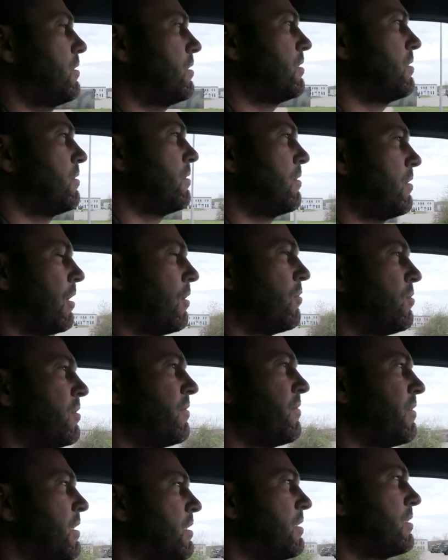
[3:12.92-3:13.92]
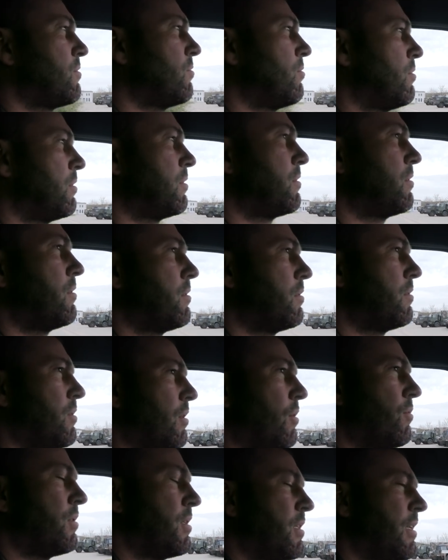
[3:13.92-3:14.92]
dass du nach Hause fährst und äh,
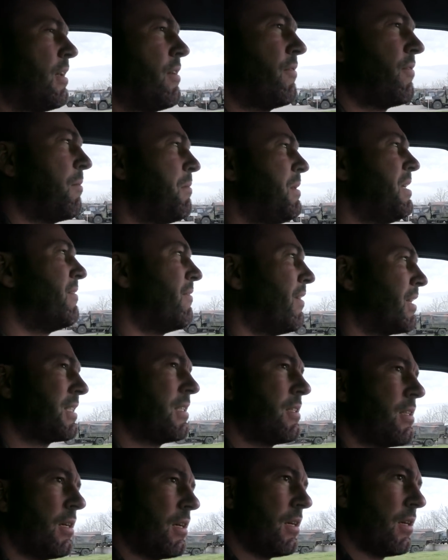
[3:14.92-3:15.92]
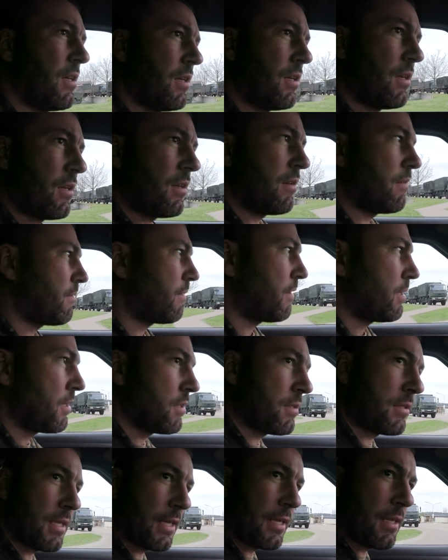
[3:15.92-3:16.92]
zu Hause deine Familie wartet
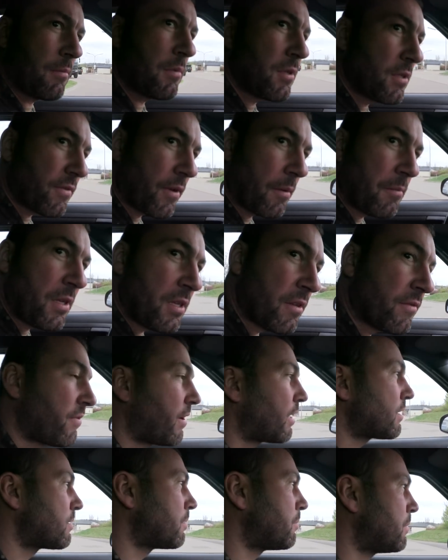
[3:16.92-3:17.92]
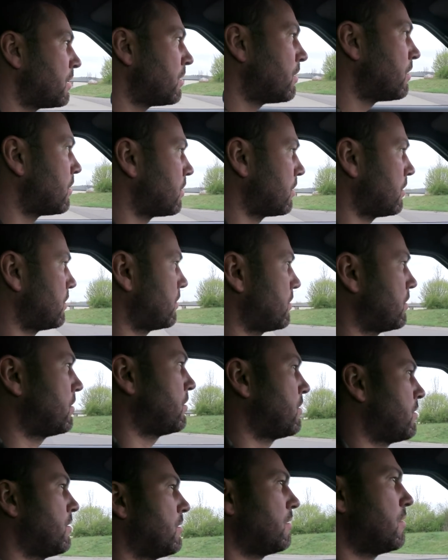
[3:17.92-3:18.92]
weil seitdem ich Familienvater bin,
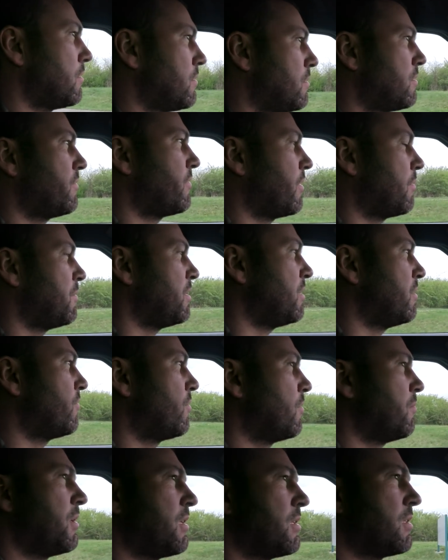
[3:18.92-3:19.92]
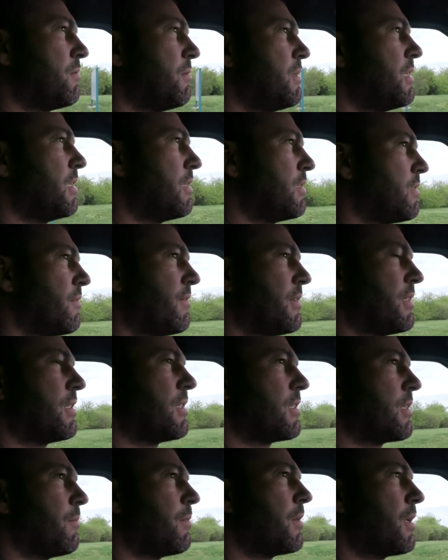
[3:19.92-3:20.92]
äh, ist die Familie für mich das Wichtigste, was
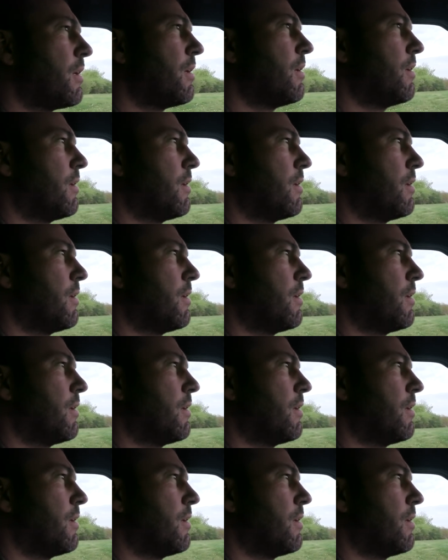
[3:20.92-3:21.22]
es gibt.